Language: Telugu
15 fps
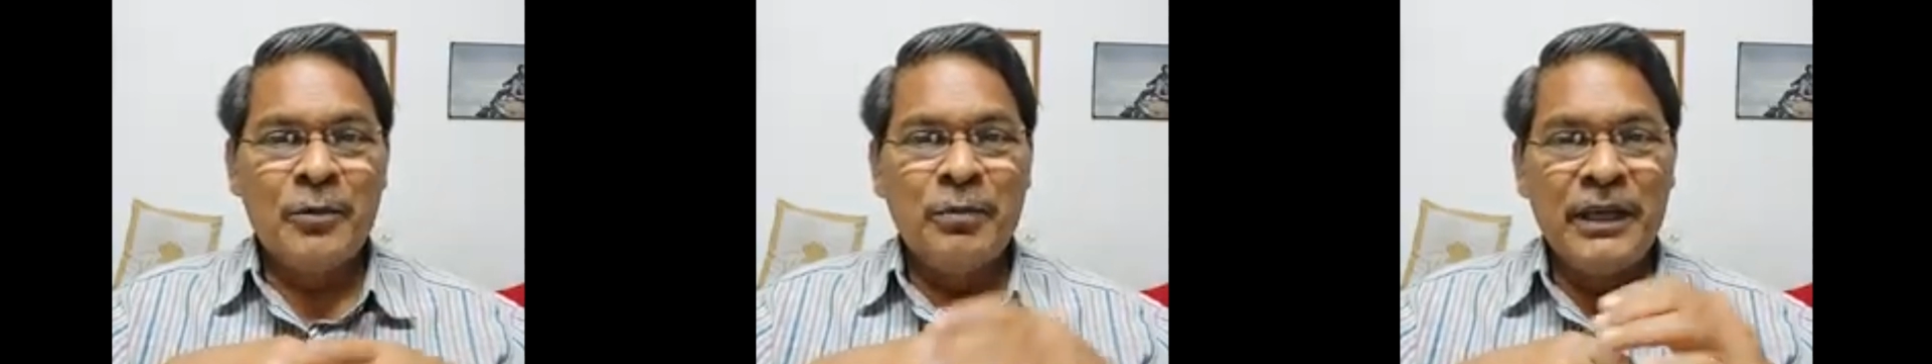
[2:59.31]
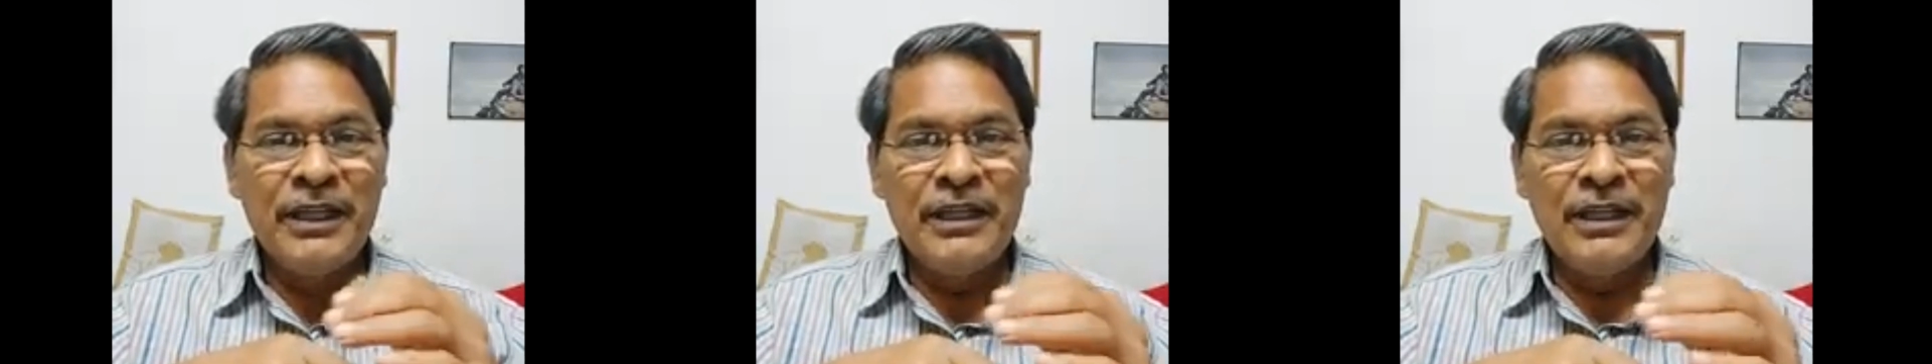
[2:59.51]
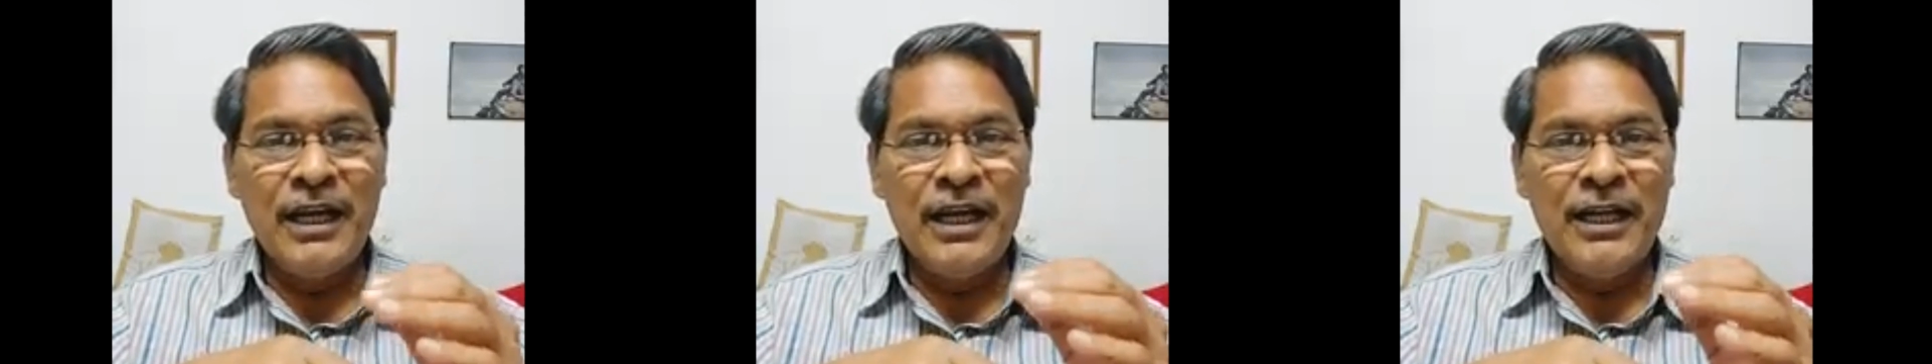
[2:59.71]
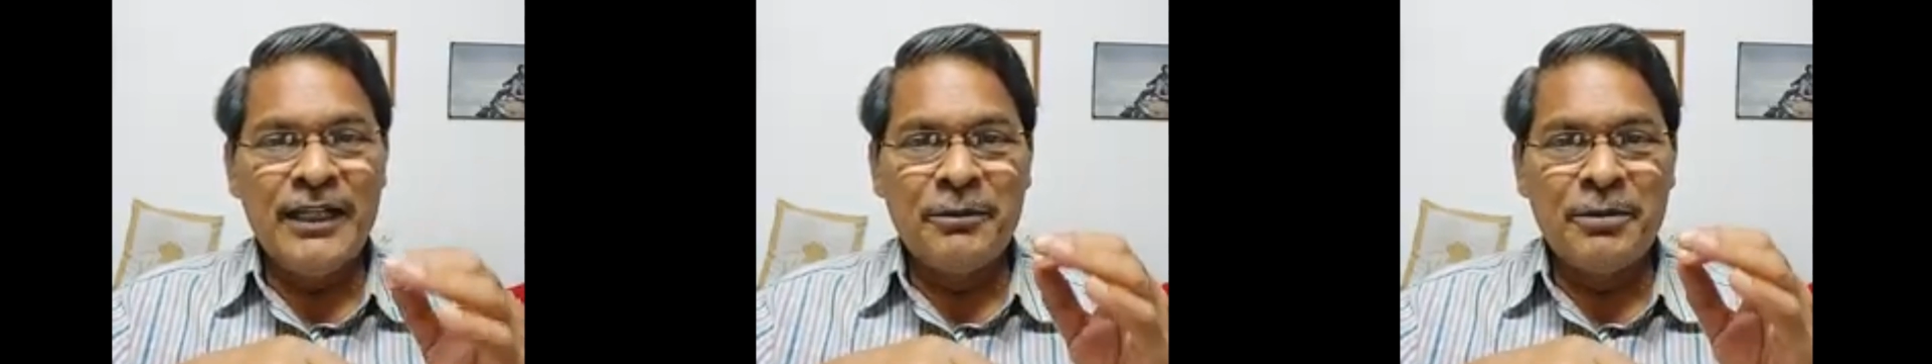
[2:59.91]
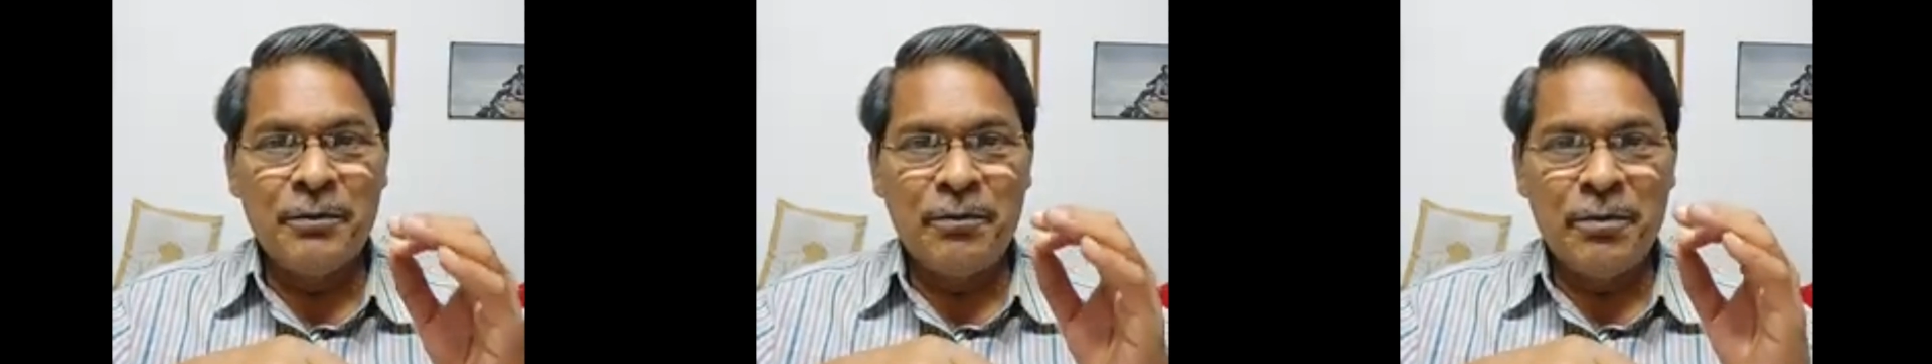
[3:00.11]
పైగా ఆయన
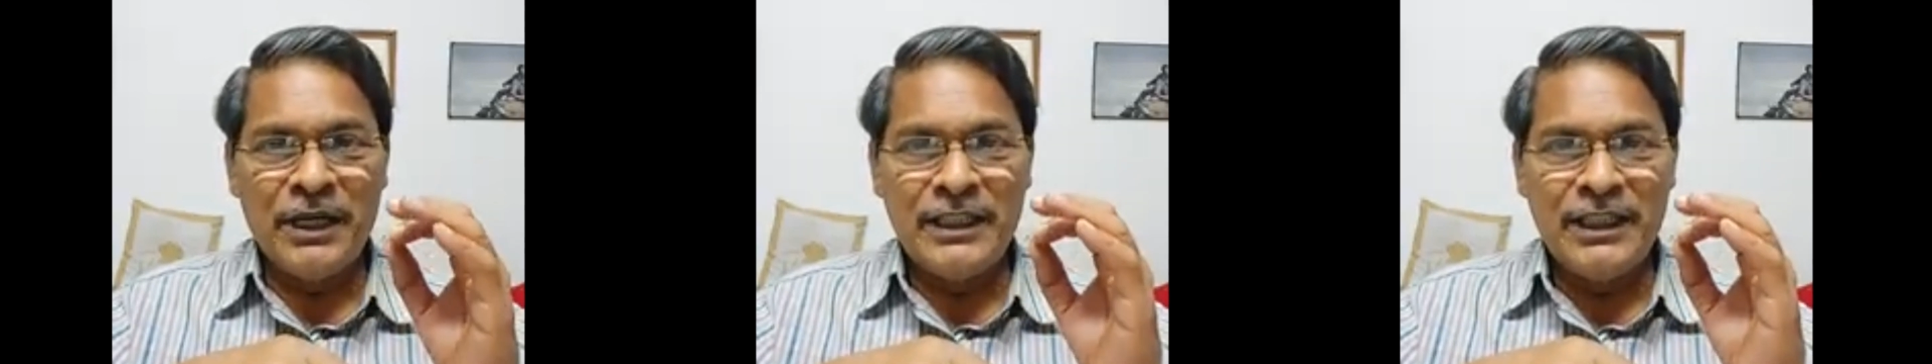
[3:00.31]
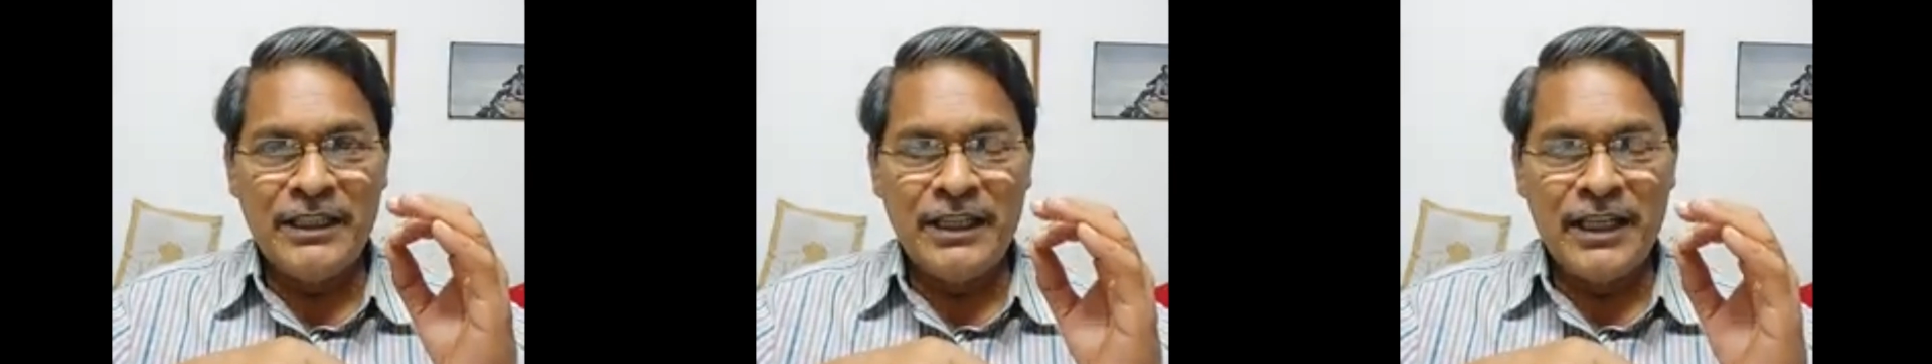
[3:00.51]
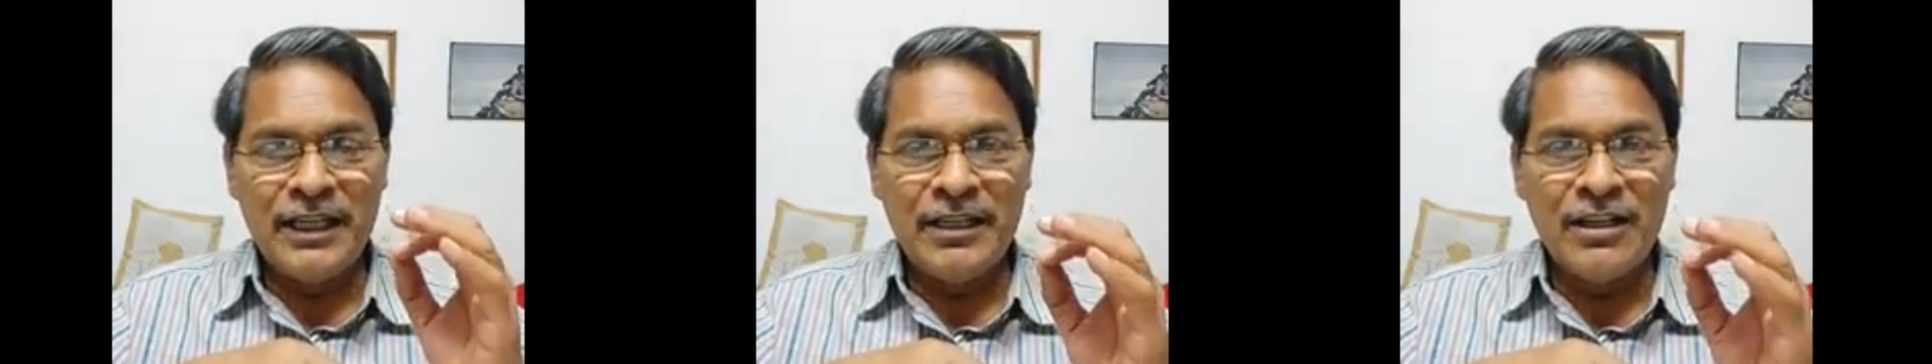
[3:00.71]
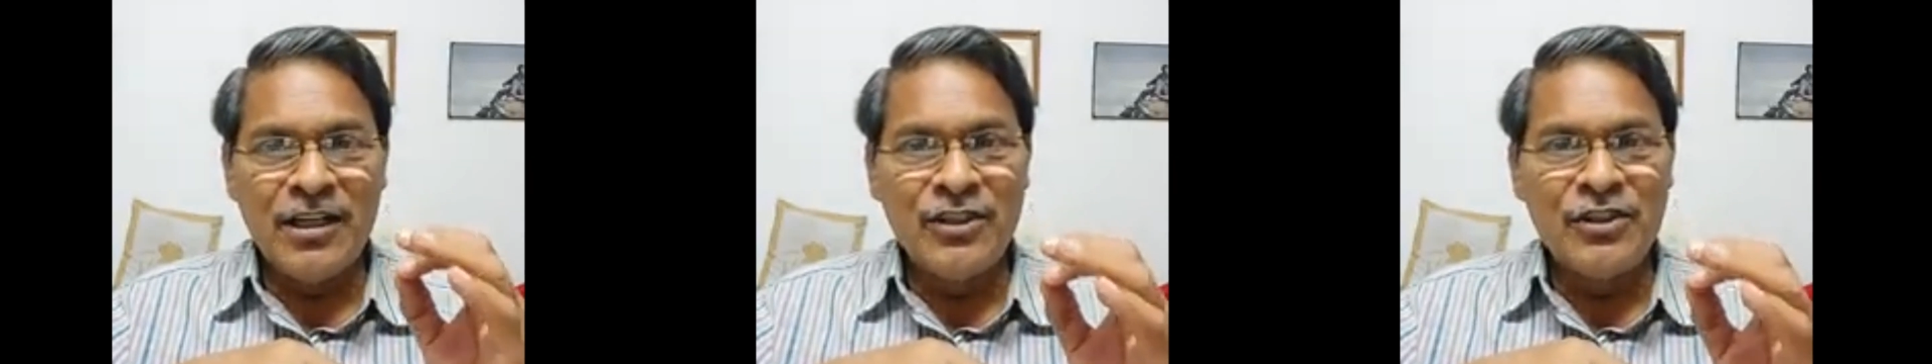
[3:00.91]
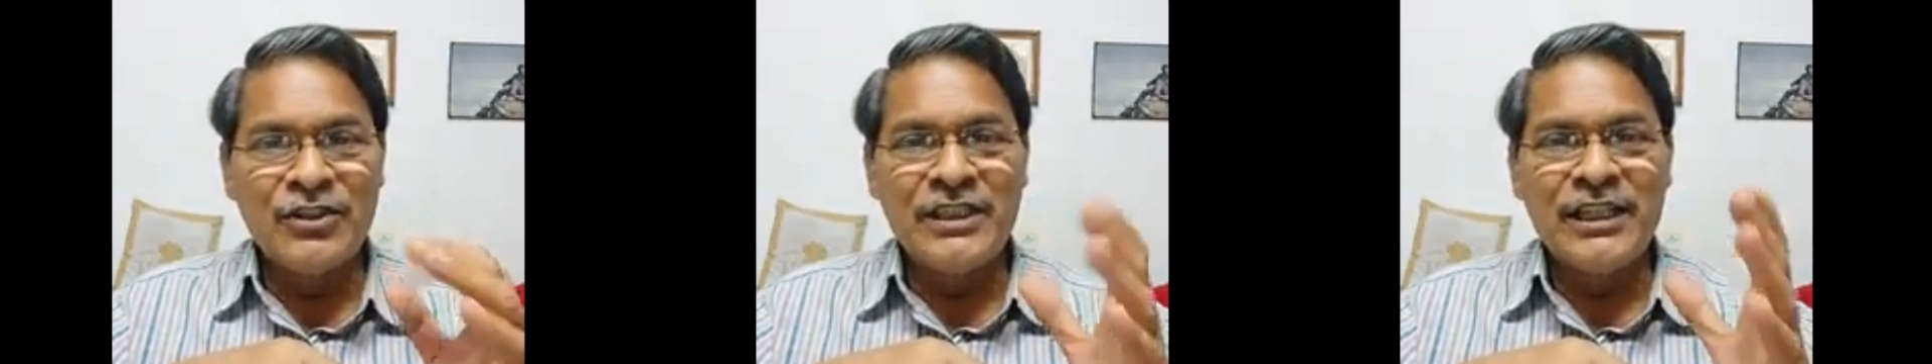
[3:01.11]
అభిప్రాయాన్ని రికార్డు